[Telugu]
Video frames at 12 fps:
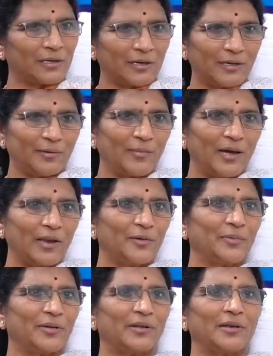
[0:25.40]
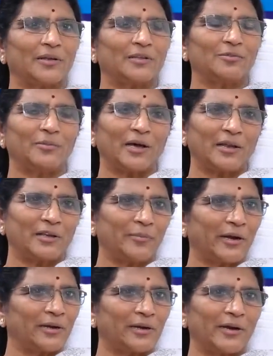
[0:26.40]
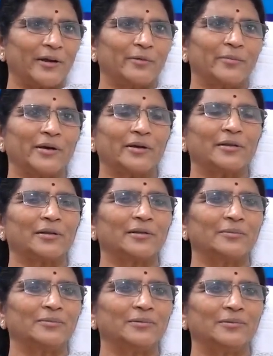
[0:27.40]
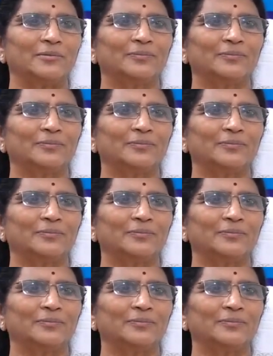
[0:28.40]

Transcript: ఎక్కడ బాలయ్య పేరు లేదు బాలయ్య మాట్లాడిన మాటలు లేవు